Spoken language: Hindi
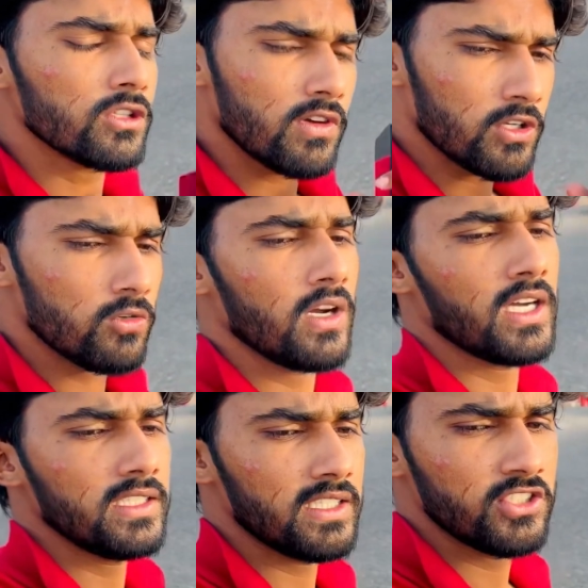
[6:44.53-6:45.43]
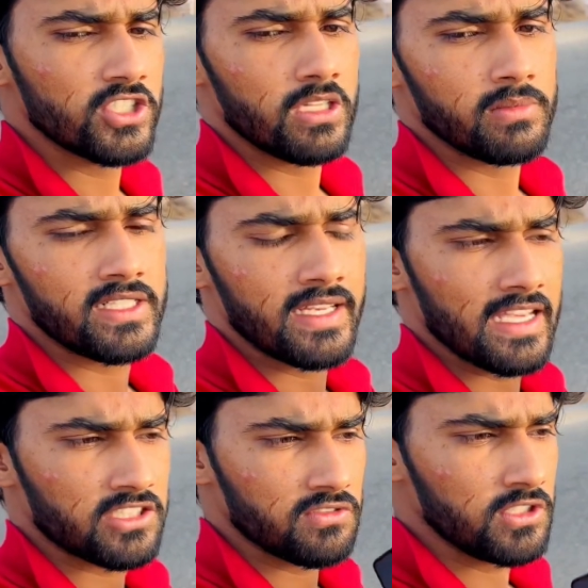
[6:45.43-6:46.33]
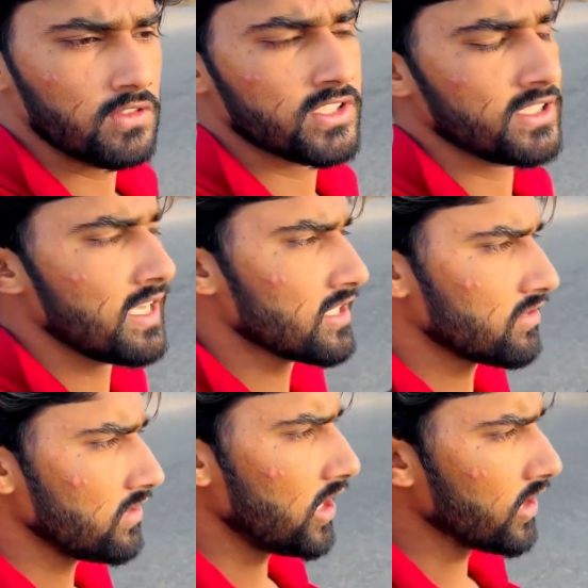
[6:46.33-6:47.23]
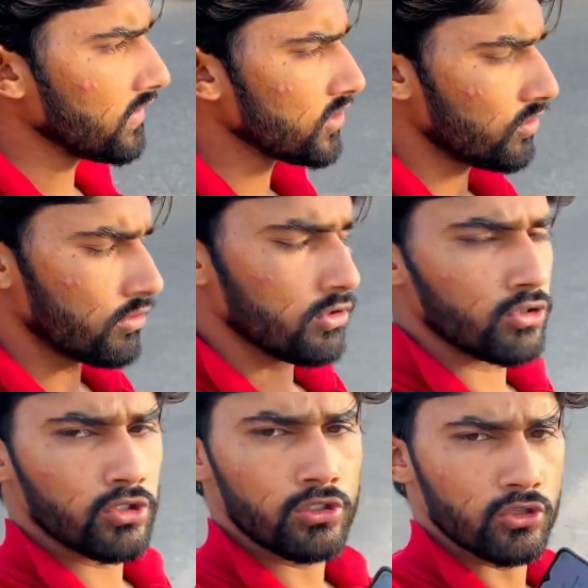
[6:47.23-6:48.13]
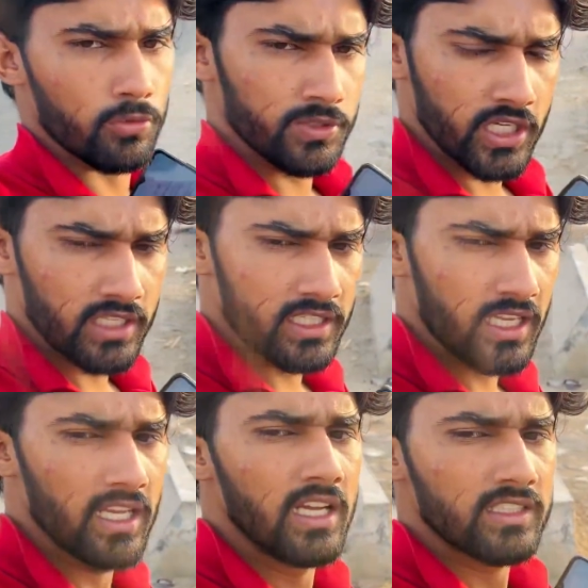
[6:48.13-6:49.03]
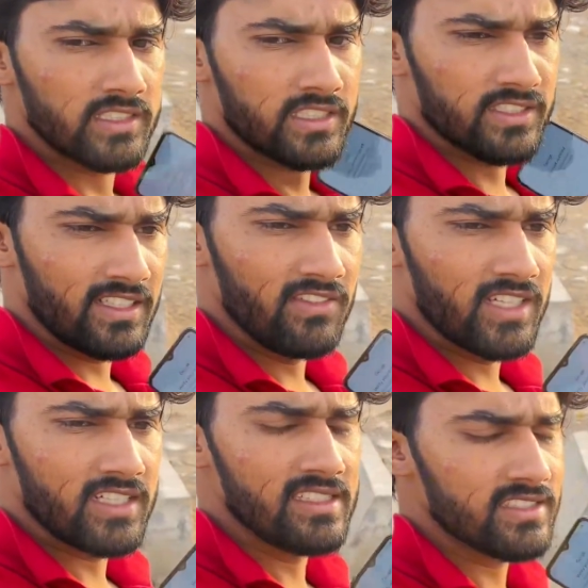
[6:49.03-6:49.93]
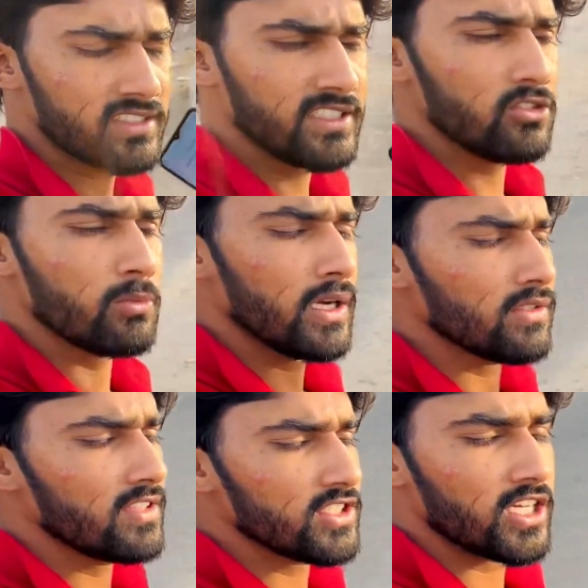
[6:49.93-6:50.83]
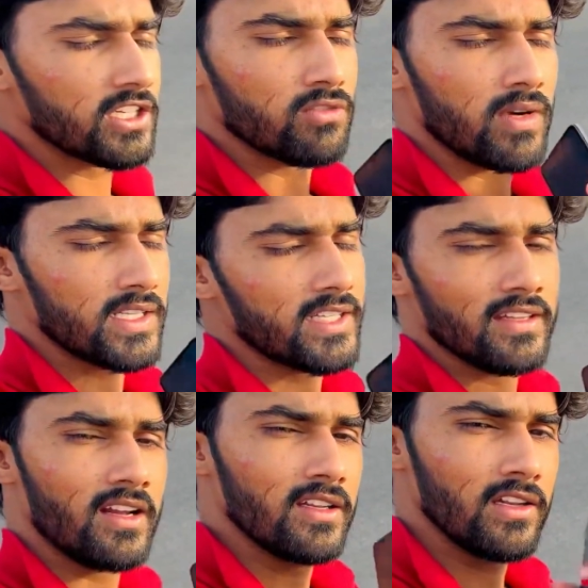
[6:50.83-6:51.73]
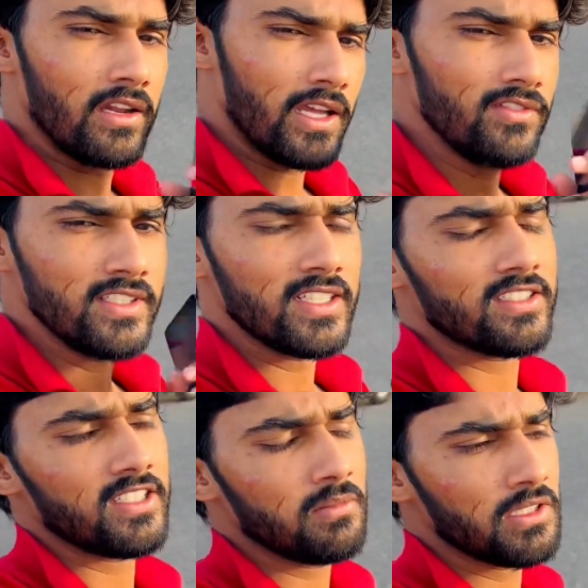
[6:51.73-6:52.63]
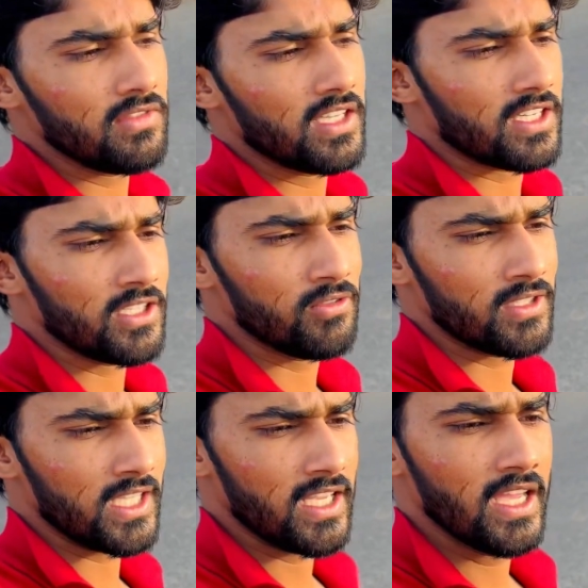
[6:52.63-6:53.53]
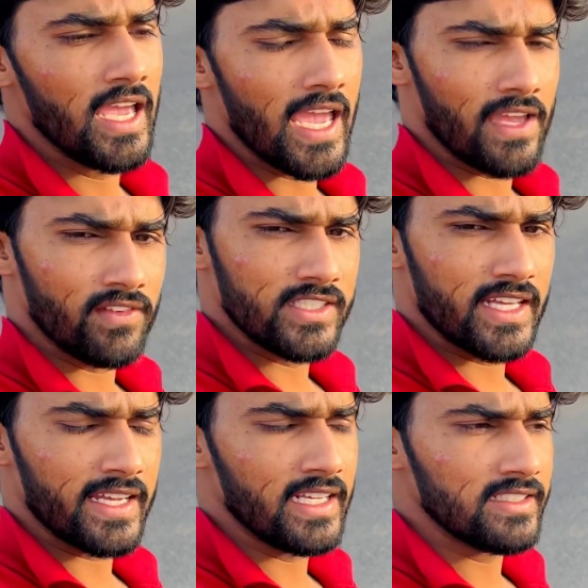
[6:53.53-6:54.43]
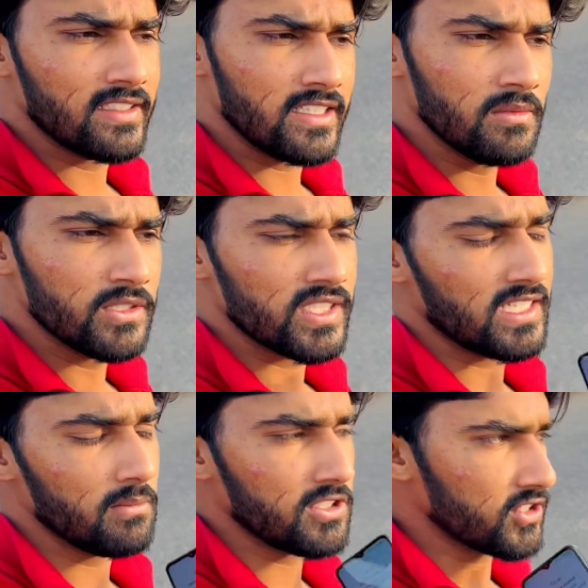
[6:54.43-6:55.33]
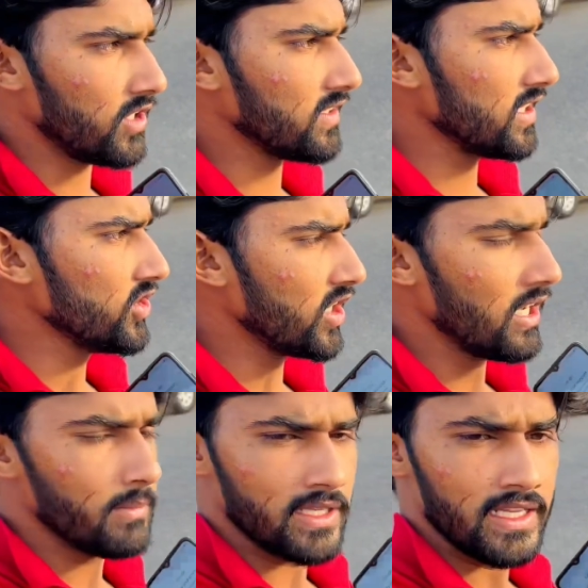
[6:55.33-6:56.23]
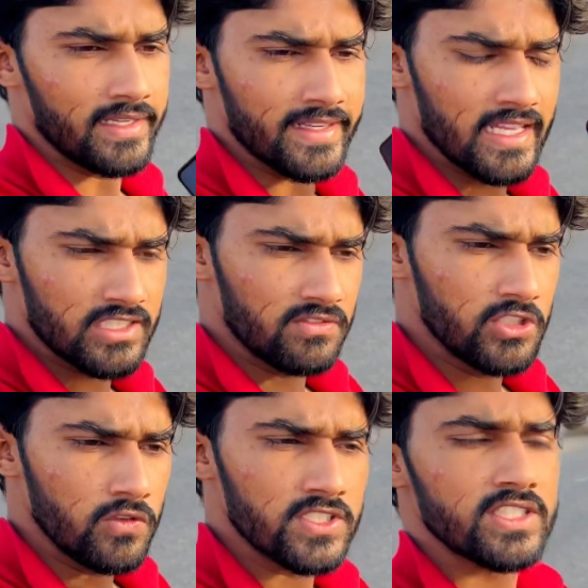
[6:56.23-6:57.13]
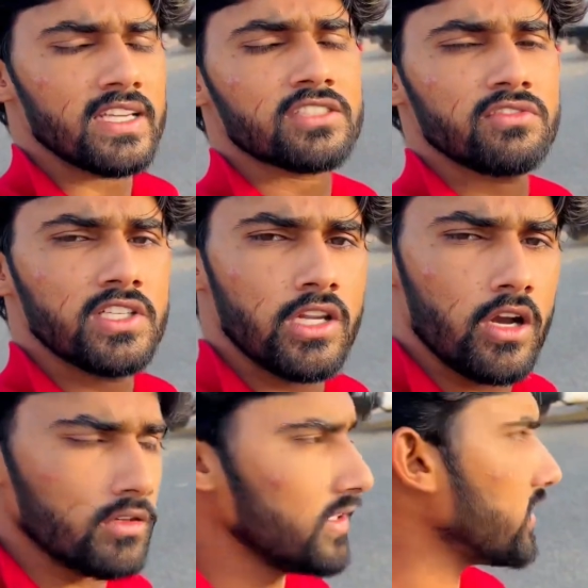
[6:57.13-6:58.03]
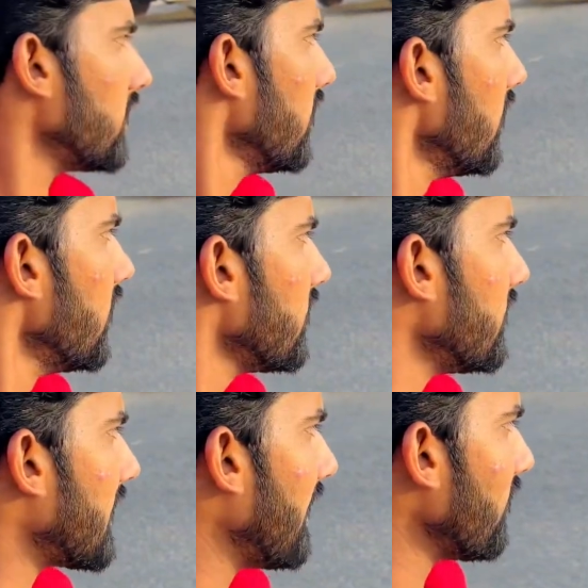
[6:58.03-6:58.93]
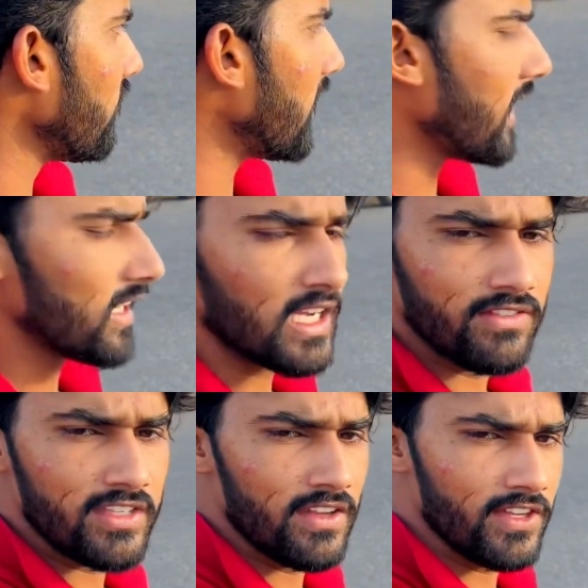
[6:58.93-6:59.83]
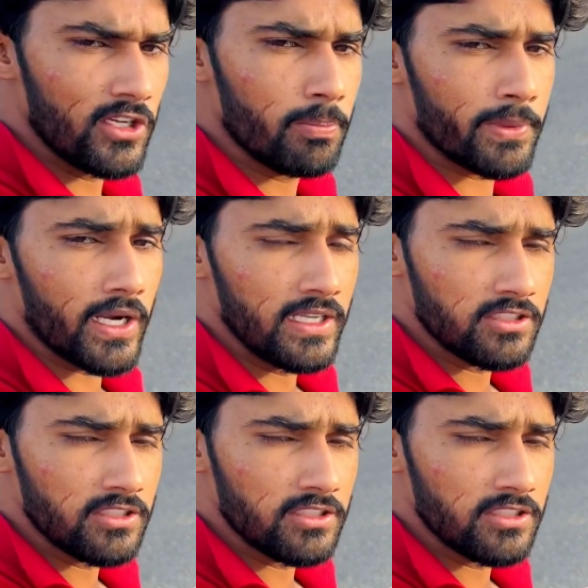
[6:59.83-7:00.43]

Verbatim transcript: तुम्हें बहा दी तो इनशाला मिलने नैक्सट वीडियो में नैक्सट ब्लॉग में हूँ थोड़ी थोड़ी धुप चाह रही है तो सर स्टडी भी करनी है स्टडी तो बाद फिर यार तुटे लाइव इंटरटेनमेंट भी करनी होंगी है एवं जरा ना इंटरटेनमेंट सा मिसना तो इनशाला मिले नैक्सट वीडियो में नैक्सट ब्लॉग में ट्रैफिक काफ़ी देख लो पुराने